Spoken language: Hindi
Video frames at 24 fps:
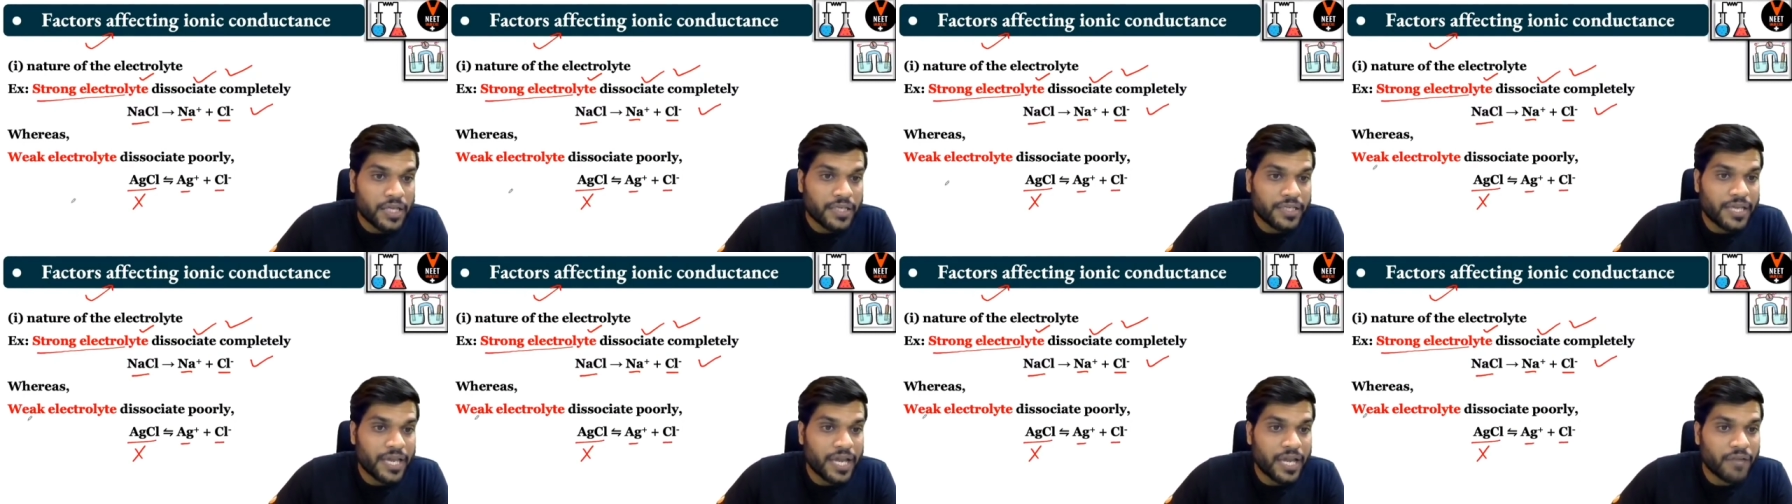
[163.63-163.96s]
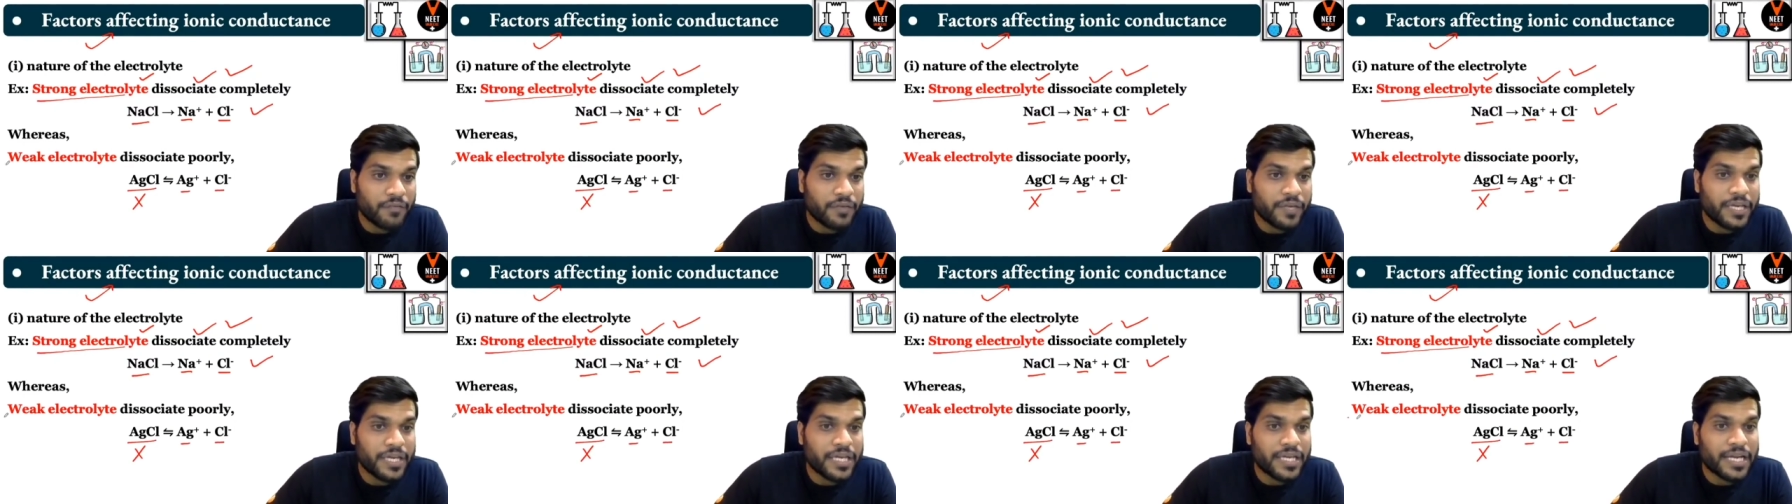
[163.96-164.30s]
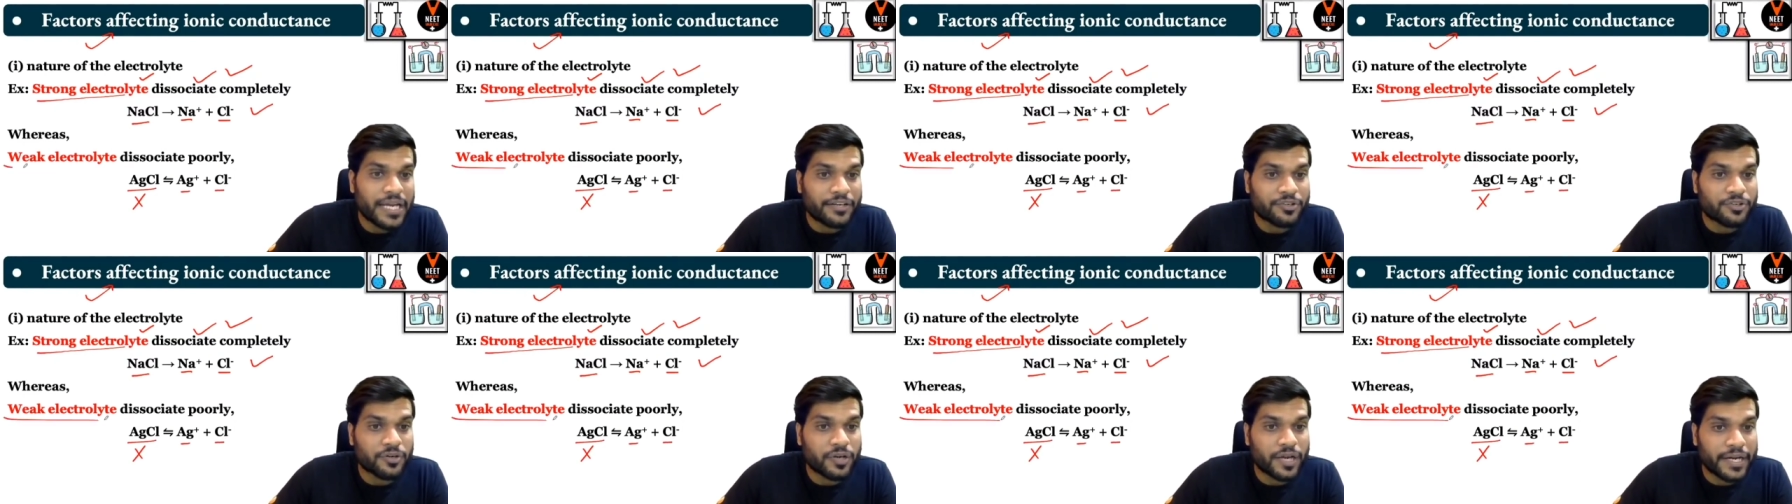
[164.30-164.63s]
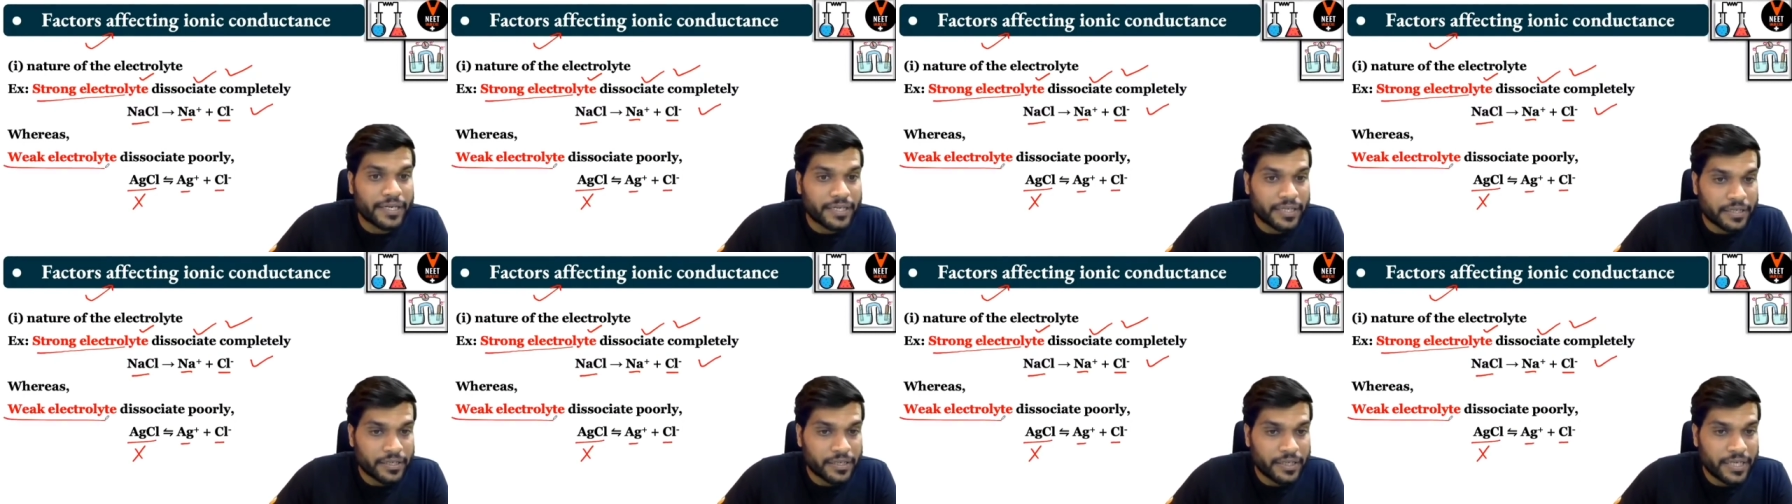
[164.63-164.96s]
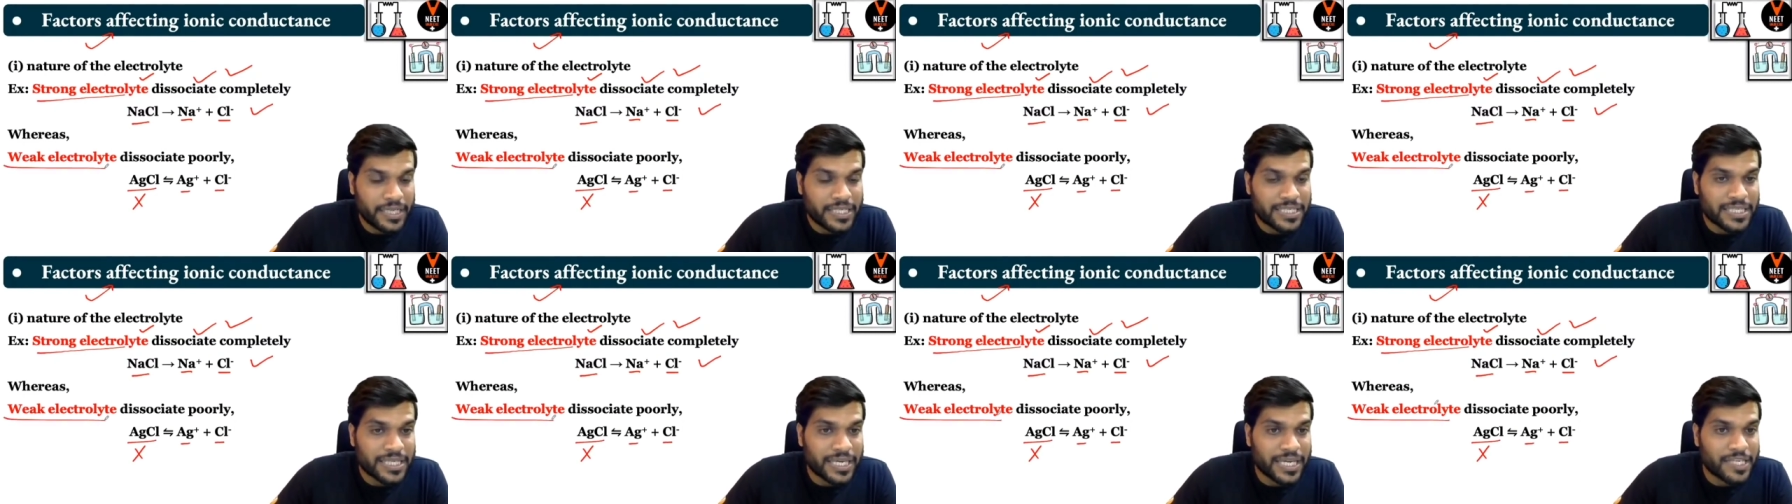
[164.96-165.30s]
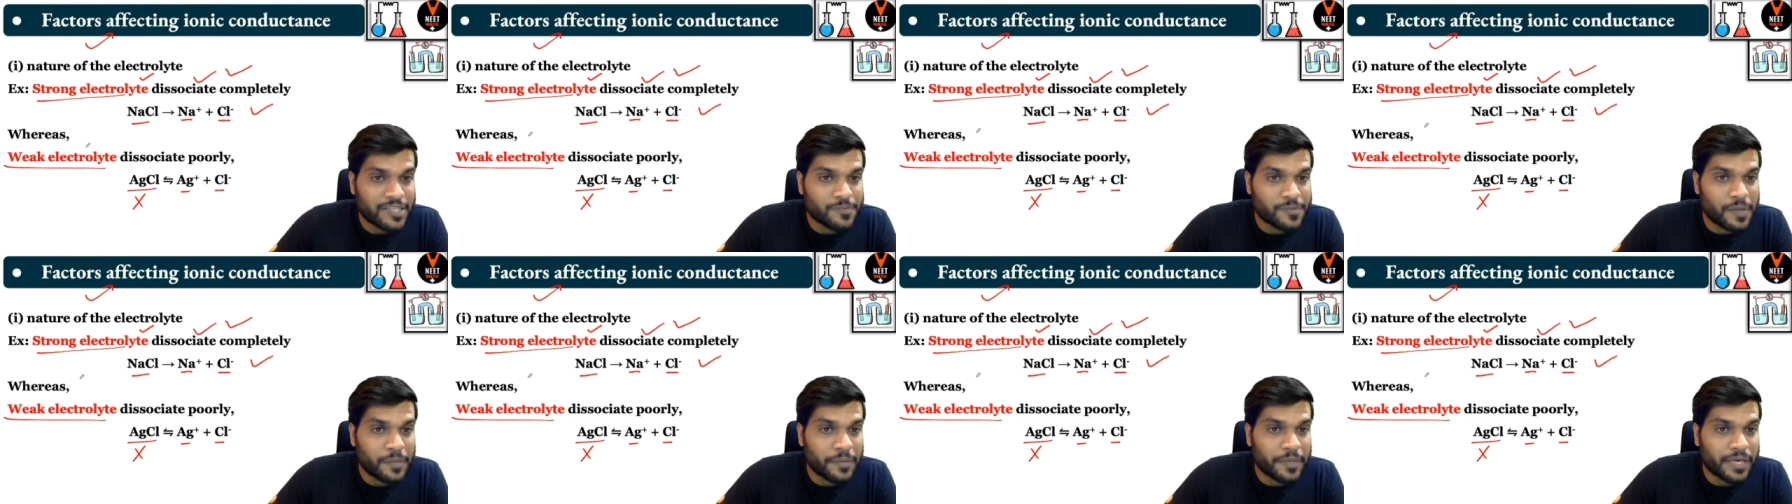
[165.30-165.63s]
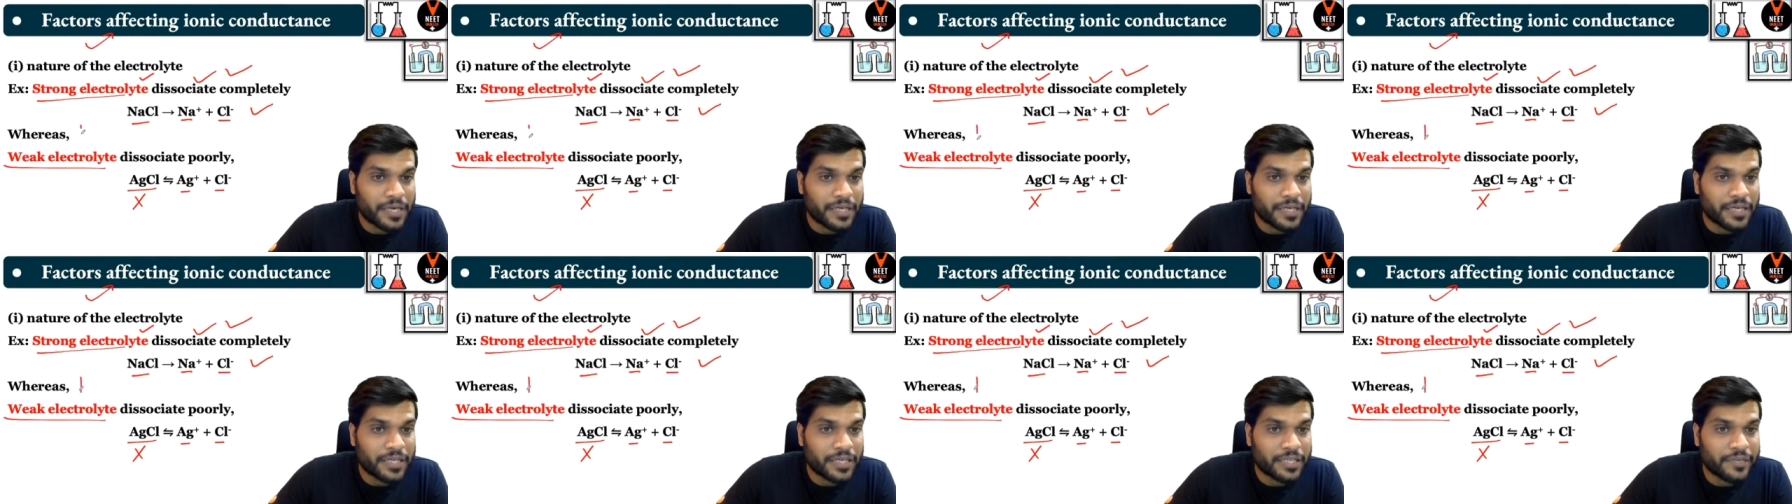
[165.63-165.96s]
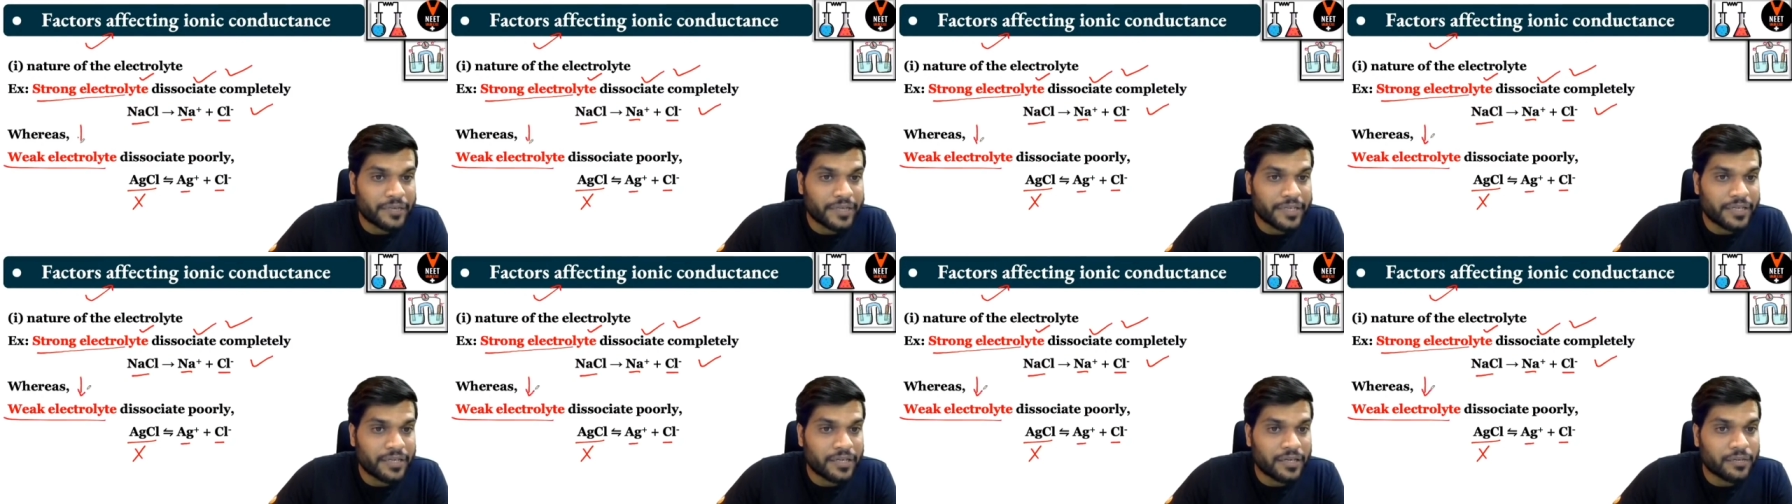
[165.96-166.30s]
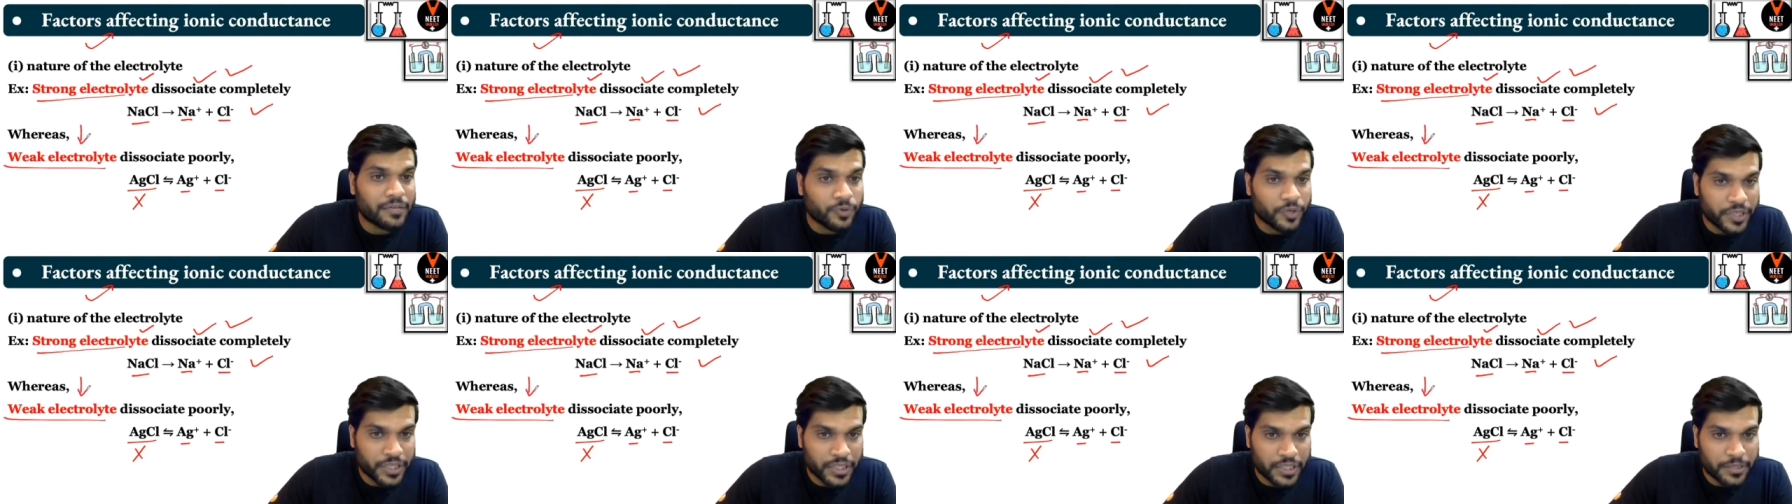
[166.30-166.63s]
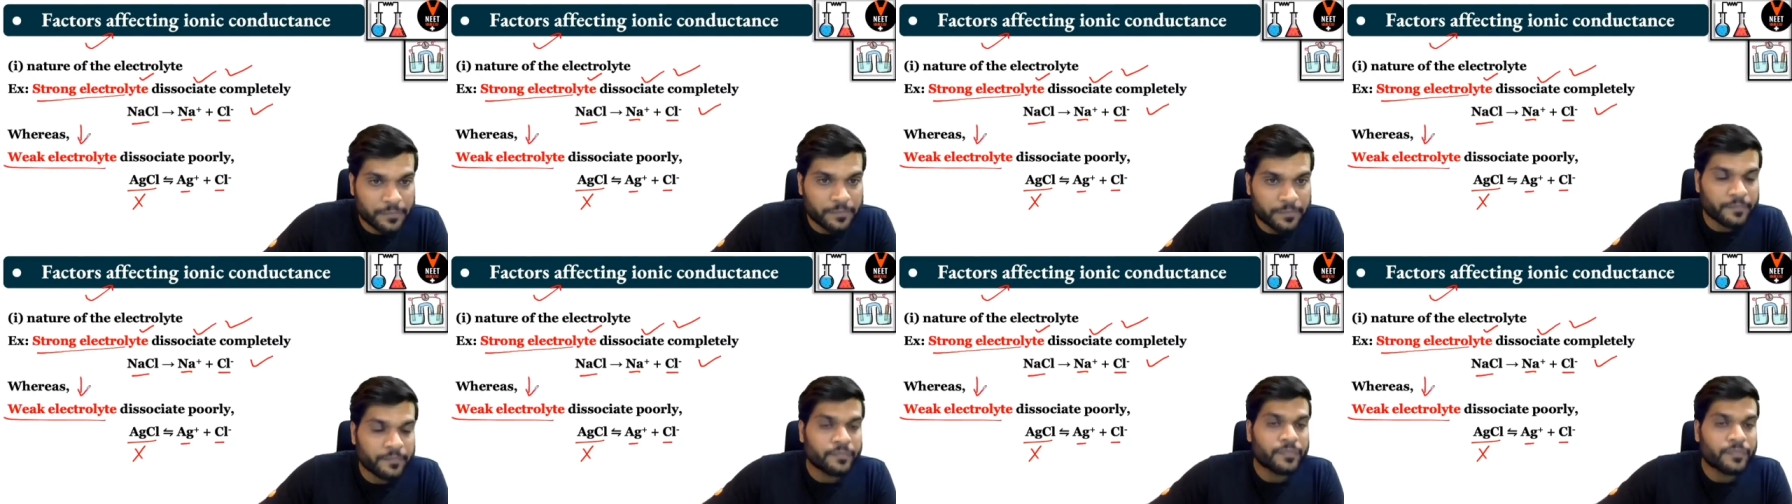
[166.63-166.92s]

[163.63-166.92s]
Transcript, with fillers: ये एक वीक इलेक्ट्रोलाइट है इस केस में आपकी कंडक्टिविटी कम होगी